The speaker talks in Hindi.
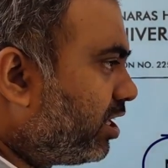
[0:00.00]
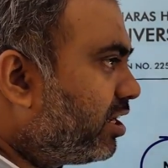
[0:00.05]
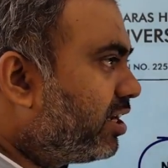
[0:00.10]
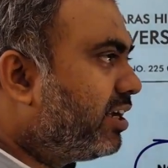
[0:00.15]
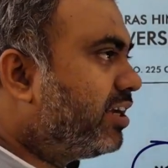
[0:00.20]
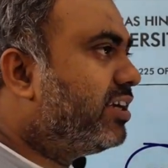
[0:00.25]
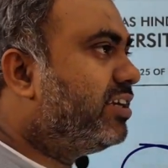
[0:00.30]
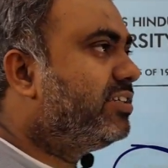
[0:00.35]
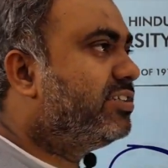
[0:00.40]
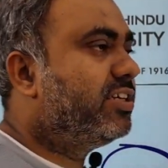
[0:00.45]
रहे
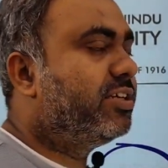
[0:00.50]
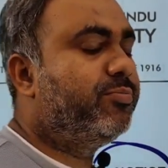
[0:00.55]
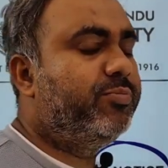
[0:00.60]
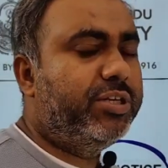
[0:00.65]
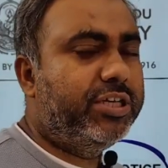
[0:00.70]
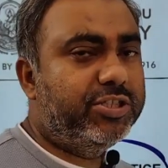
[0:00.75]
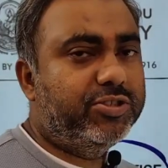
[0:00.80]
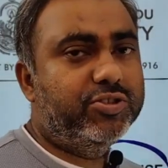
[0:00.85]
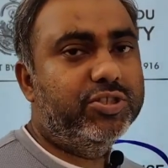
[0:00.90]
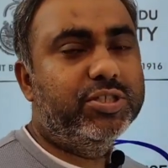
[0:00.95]
हैं कि सर बी
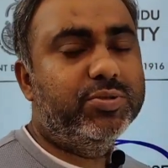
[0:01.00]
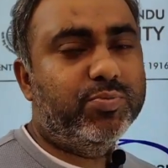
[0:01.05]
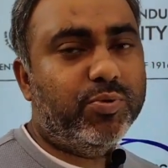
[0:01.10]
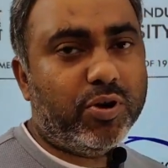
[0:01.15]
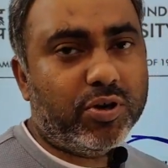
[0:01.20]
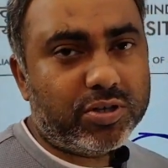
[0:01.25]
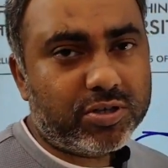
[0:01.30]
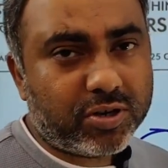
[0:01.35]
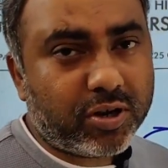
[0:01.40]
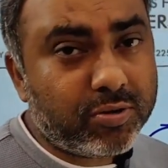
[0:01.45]
एच
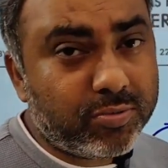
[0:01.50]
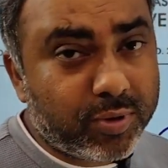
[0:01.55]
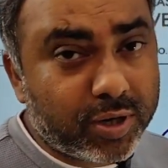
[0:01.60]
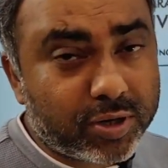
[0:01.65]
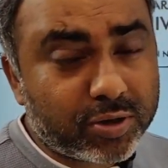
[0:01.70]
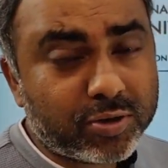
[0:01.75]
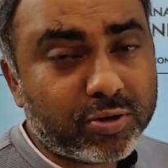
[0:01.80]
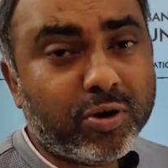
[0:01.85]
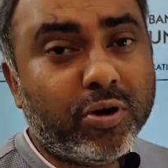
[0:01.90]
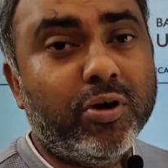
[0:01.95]
स्पॉट राउंड में
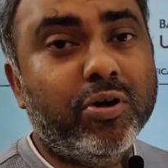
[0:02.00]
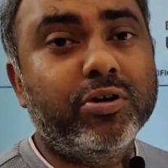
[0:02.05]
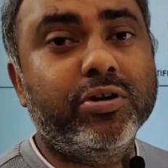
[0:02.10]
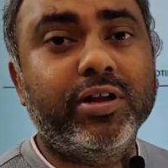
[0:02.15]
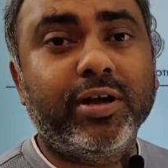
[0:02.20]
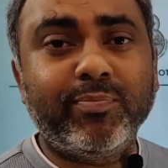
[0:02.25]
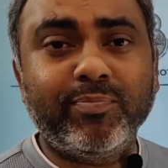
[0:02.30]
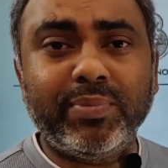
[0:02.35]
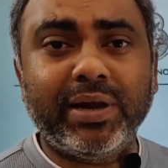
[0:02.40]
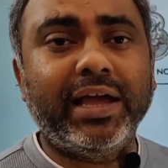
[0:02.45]
कौन
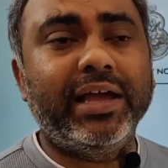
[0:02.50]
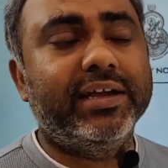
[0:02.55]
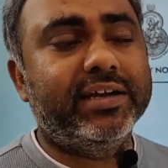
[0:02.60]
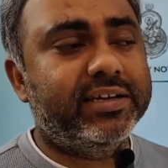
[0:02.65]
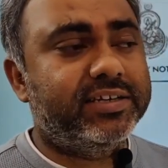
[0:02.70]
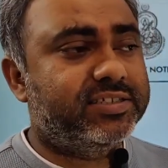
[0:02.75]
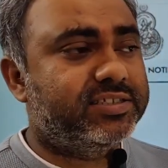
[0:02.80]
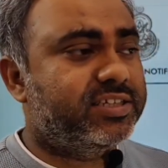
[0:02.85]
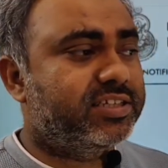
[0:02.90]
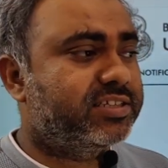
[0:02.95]
अप्लाई
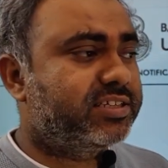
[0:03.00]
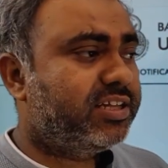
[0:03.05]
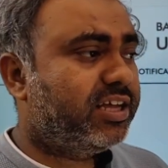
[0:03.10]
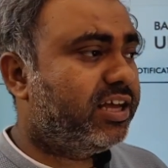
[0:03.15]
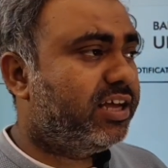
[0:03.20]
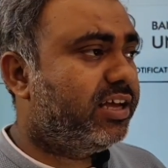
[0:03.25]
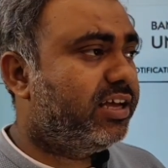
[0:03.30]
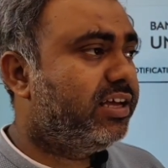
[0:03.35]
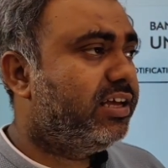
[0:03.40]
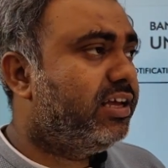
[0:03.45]
कर सकता
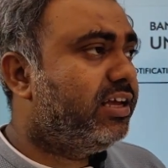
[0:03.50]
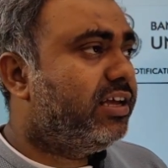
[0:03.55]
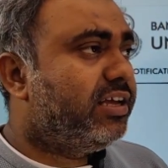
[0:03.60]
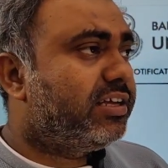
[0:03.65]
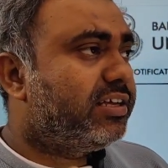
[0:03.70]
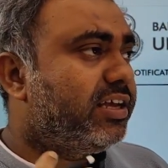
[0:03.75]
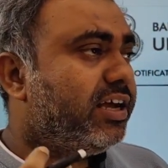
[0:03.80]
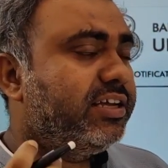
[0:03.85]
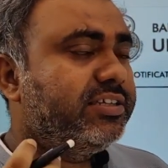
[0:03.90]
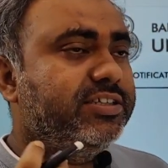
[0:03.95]
है
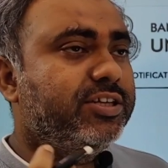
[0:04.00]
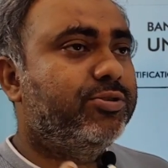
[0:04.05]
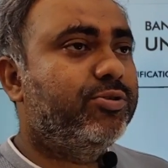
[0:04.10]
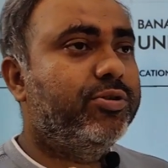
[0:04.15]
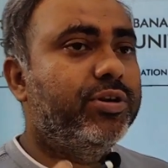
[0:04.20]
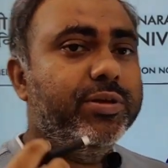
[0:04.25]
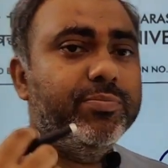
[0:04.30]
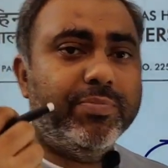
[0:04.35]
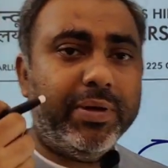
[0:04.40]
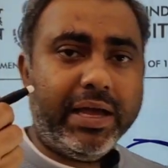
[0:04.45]
क्या
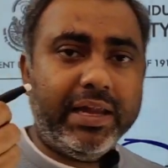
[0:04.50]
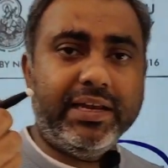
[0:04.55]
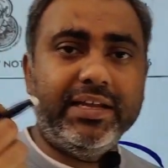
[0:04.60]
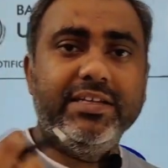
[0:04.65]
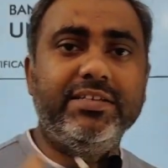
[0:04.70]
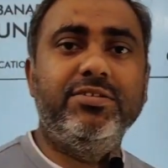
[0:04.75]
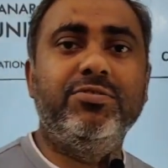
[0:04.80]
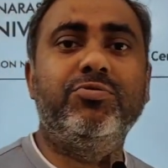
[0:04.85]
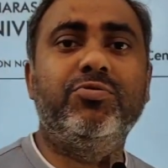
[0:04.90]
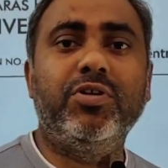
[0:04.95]
जिन्होंने पहले ही
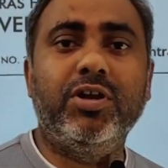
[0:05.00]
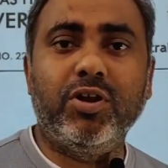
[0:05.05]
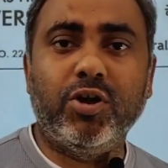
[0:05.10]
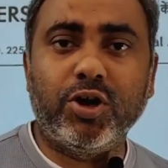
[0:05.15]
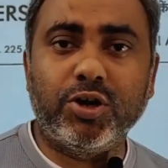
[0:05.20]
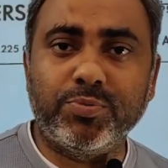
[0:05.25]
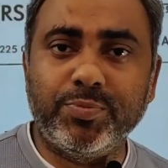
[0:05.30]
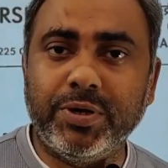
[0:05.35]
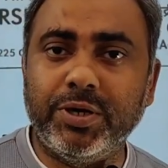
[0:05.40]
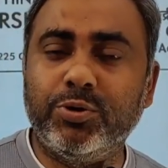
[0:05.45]
जिनको
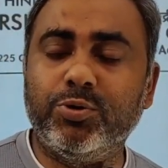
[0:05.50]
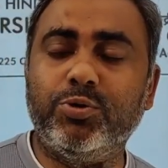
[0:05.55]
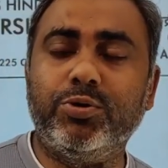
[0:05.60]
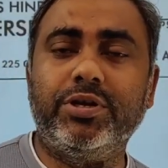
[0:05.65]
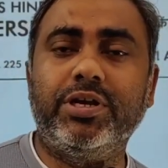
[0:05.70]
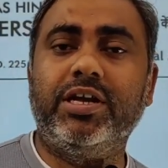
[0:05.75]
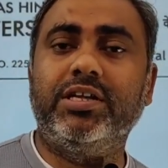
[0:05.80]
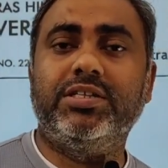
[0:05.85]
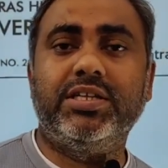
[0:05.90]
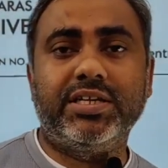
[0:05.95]
अलॉटमेंट हो
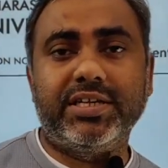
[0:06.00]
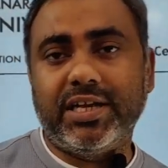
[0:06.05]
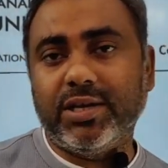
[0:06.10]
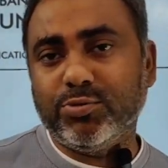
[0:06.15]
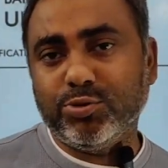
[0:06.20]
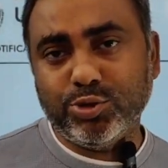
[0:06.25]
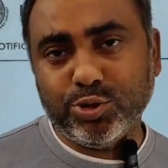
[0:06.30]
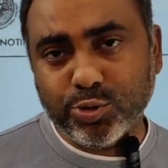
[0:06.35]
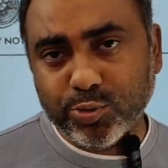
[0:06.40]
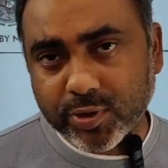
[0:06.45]
गया था क्या
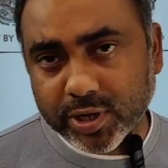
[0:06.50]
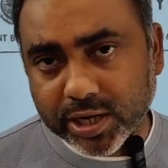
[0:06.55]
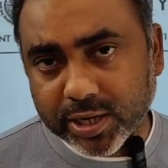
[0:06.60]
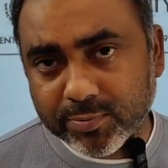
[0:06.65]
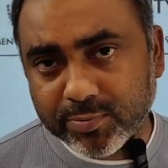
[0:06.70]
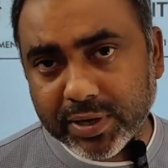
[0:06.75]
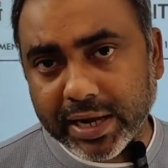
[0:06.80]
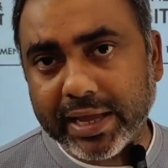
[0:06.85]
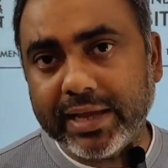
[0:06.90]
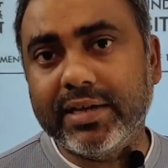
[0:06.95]
वो दोबारा
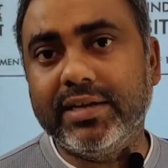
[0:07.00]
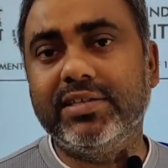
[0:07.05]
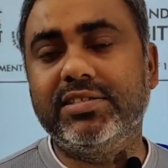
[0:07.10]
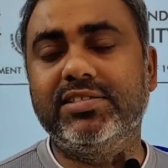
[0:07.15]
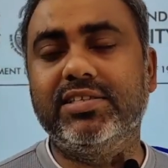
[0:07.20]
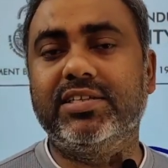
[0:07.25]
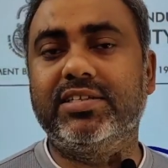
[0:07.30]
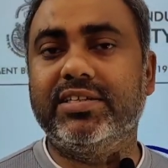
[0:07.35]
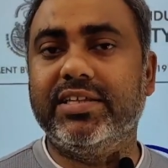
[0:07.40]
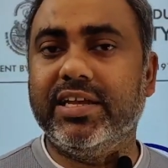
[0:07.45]
अप्लाई कर
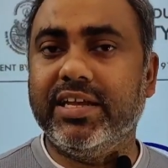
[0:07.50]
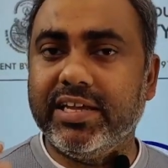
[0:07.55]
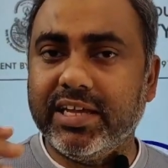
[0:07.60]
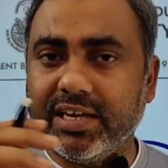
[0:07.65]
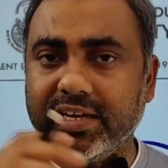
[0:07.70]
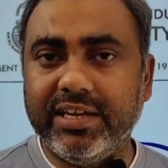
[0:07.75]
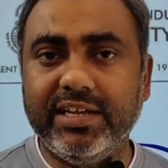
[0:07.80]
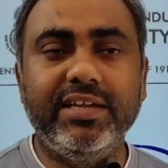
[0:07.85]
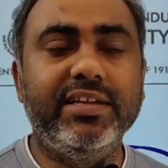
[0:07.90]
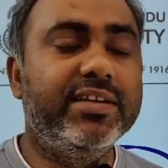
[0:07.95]
सकते हैं या
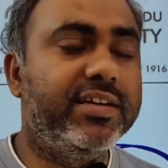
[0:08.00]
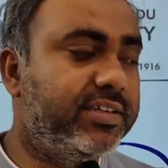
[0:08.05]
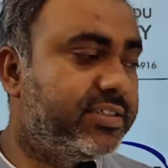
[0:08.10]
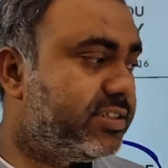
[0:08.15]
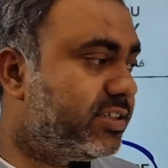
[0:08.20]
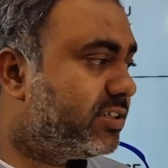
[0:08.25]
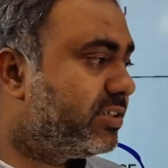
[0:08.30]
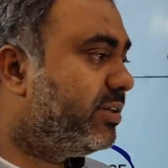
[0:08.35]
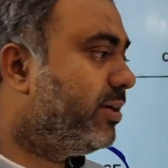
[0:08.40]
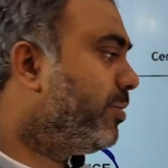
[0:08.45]
नहीं कर
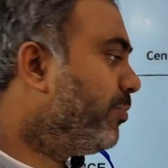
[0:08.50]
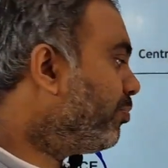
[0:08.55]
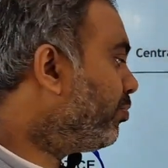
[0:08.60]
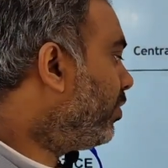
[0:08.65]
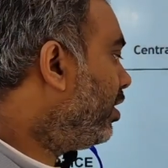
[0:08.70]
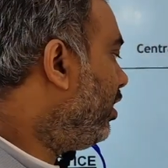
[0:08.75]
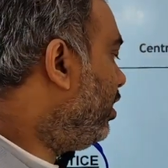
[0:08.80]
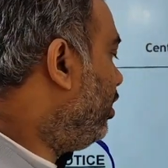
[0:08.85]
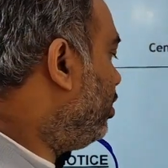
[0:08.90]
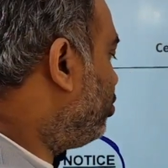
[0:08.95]
सकते हैं
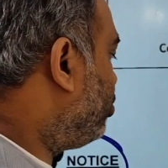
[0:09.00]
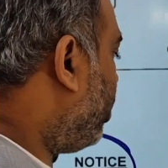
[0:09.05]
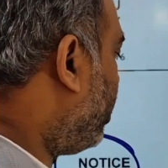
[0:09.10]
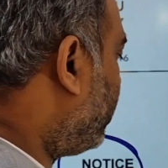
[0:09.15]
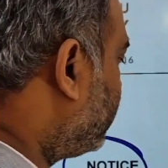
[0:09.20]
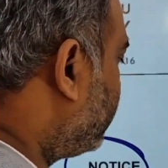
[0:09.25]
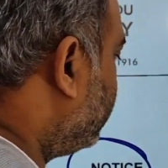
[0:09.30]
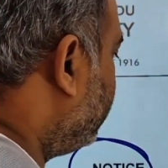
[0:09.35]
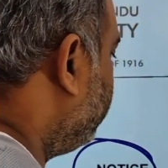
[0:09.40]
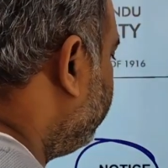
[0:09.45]
तो आज
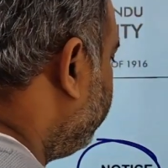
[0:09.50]
के इस